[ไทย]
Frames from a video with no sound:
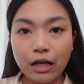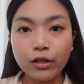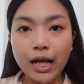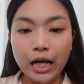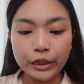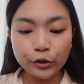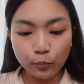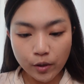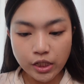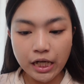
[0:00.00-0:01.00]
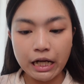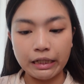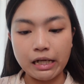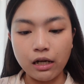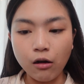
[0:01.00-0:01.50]
แล้วนะคะซูเปอร์เชด
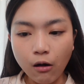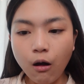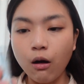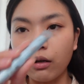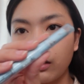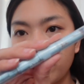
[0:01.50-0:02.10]
เนี่ยเขาออก